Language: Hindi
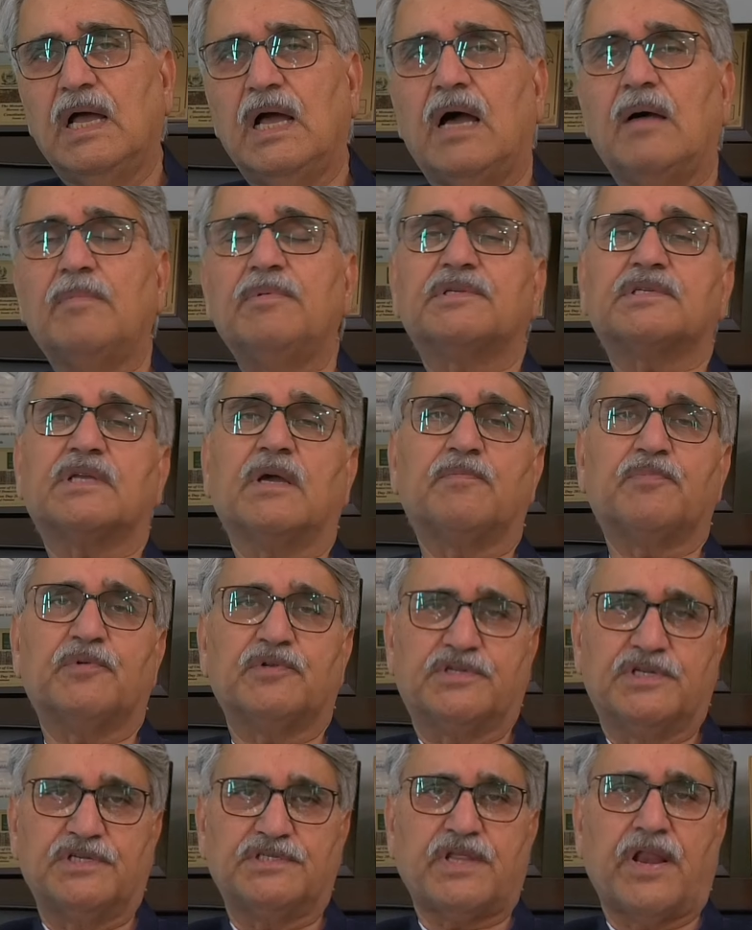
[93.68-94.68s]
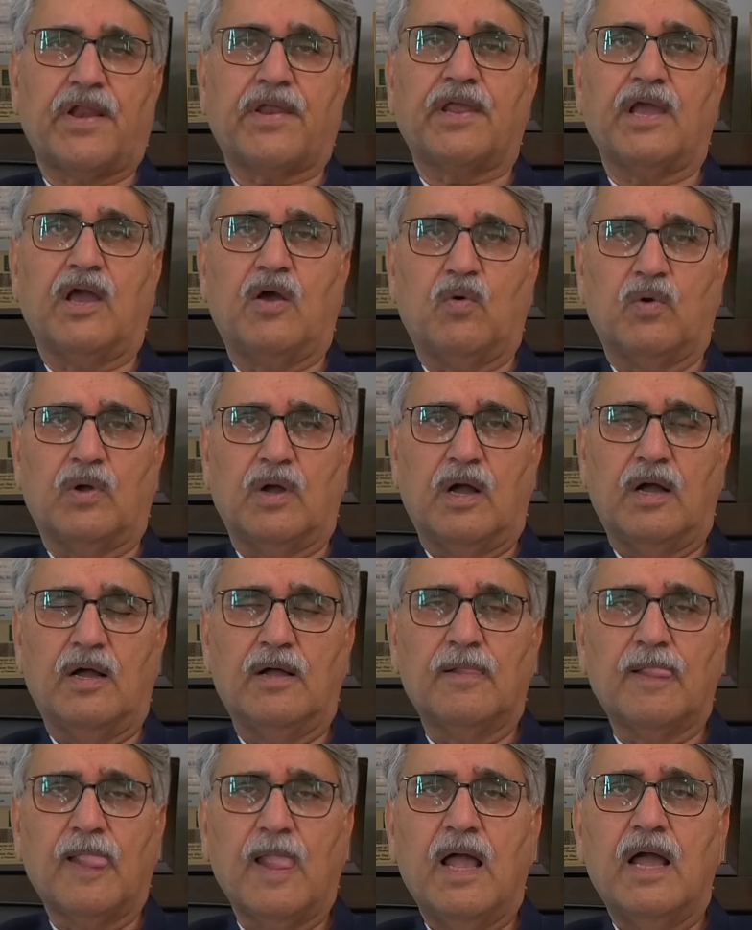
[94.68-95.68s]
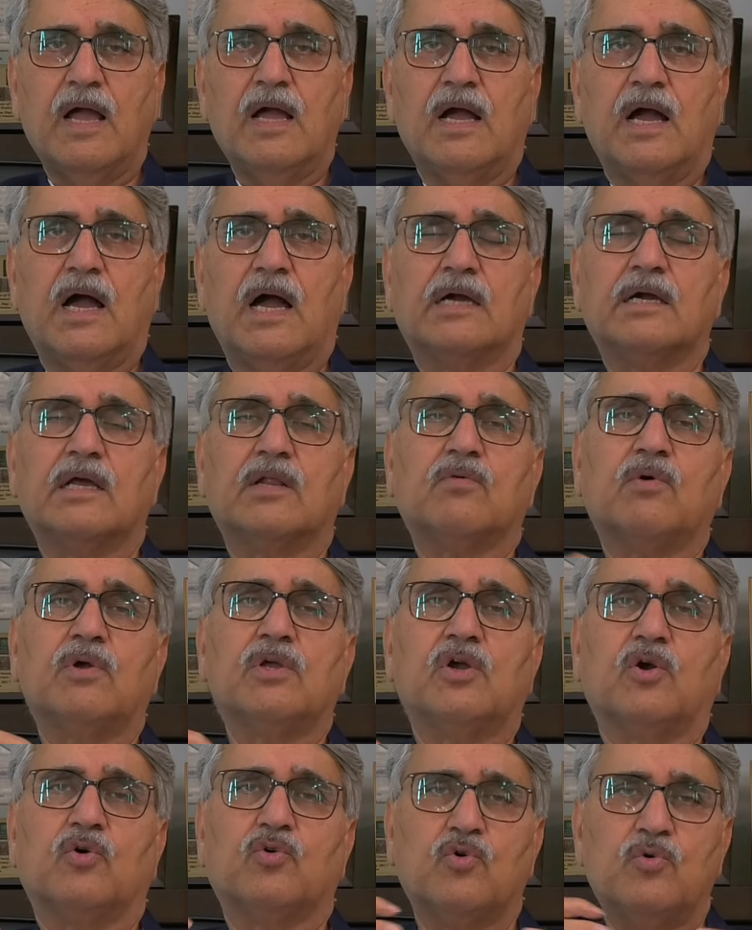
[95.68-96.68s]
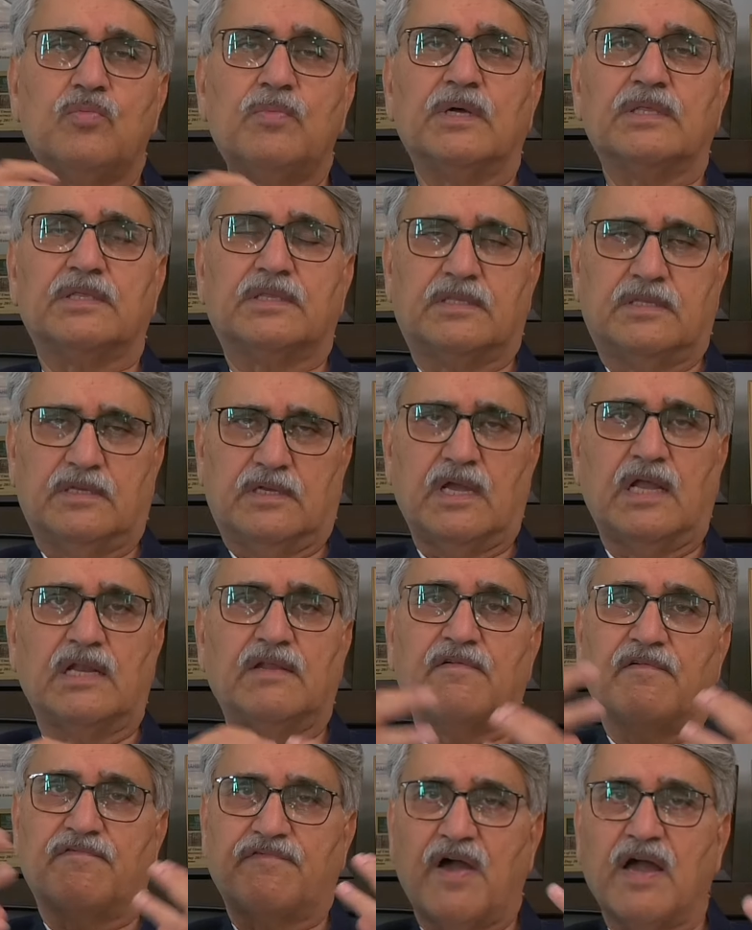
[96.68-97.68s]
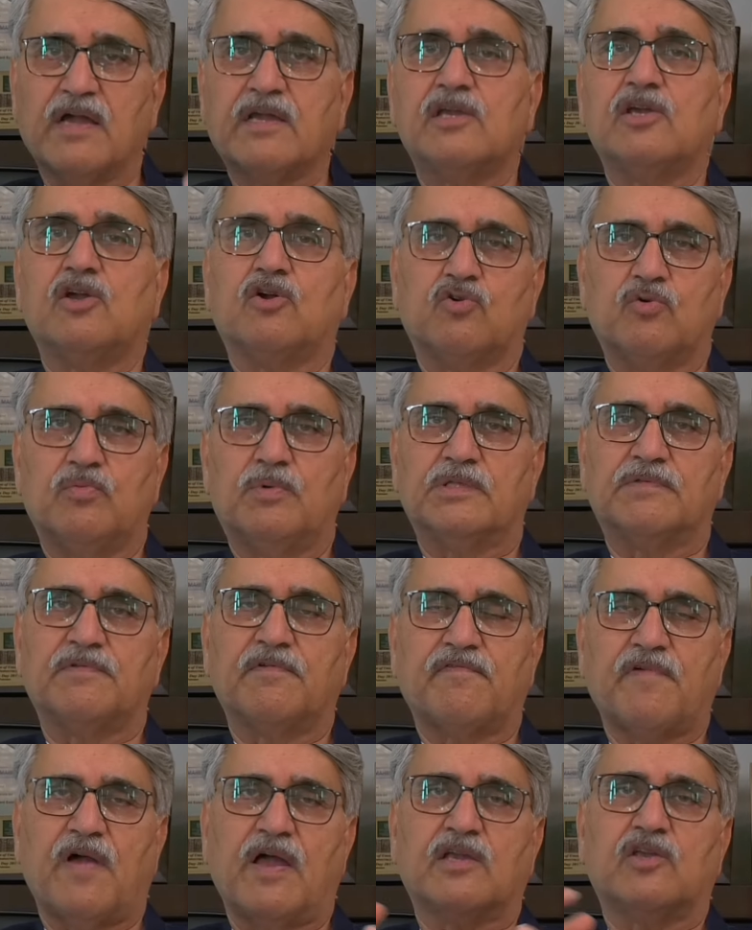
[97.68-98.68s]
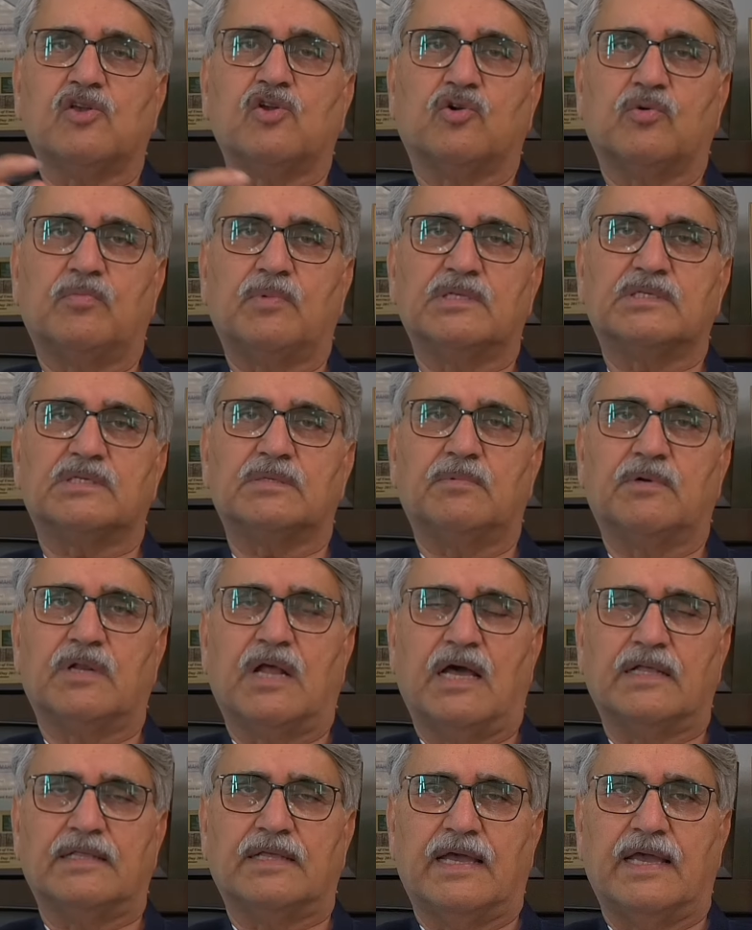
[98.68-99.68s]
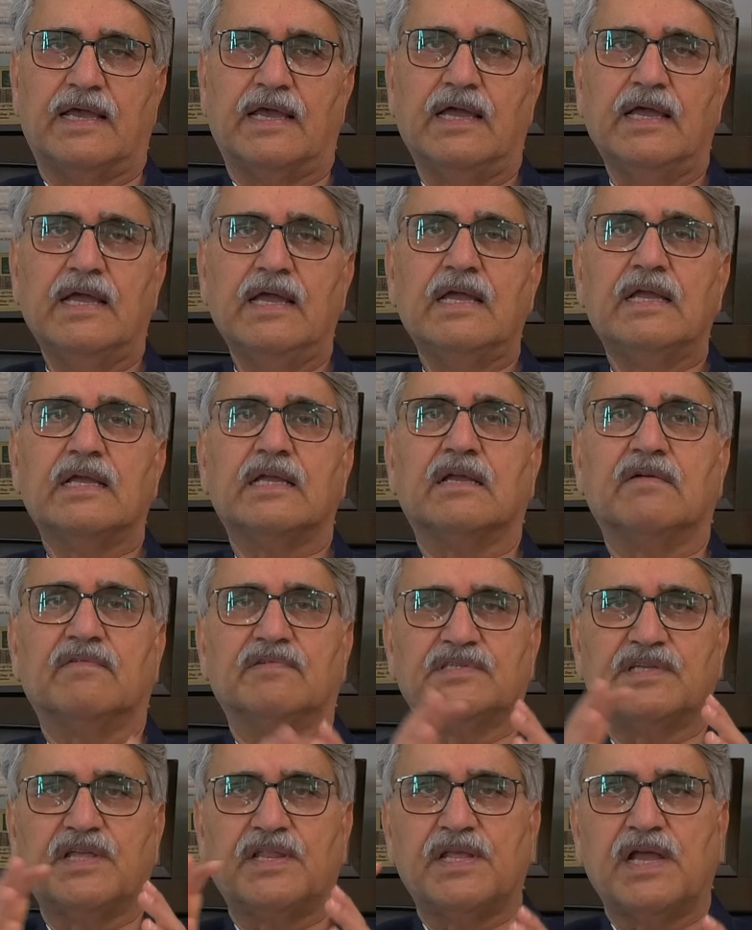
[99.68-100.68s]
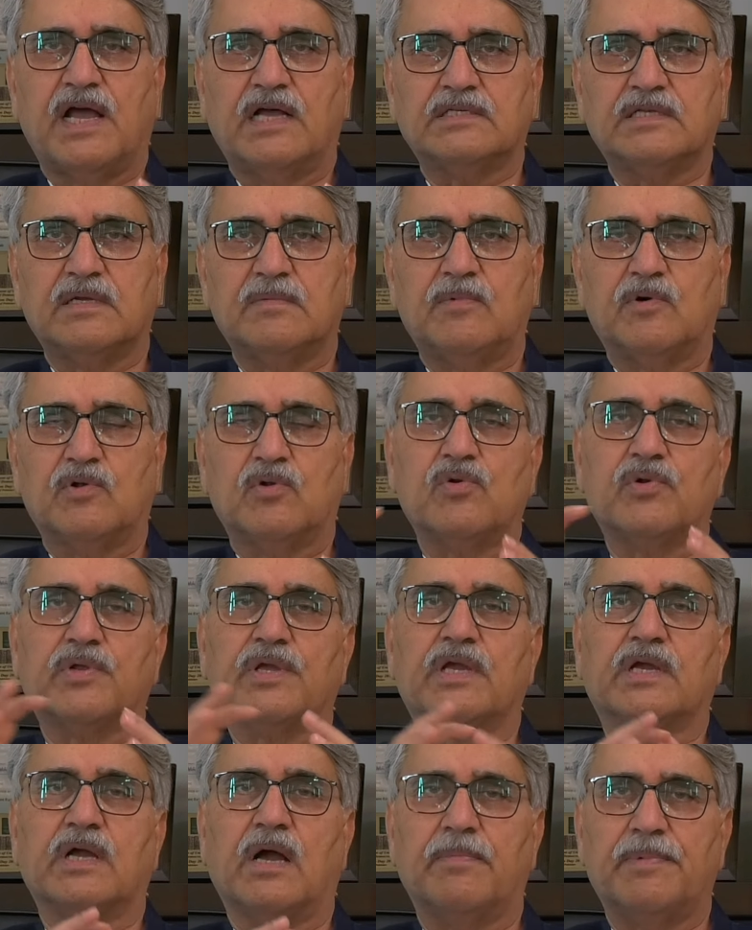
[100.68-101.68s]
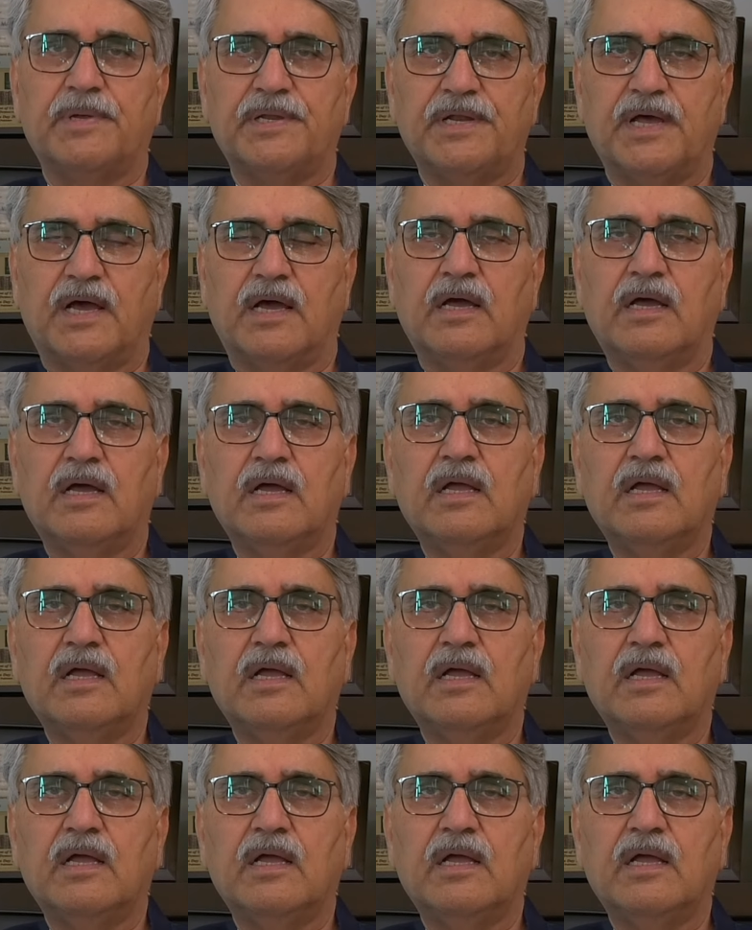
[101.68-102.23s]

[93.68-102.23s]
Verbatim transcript: अब इसका प्रोसीजर क्या होगा अगर कोई हुकूमत यानी वफाकी हुकूमत वफाकी हुकूमत से मुराद है कि वज़ी अजम और उनकी काबीना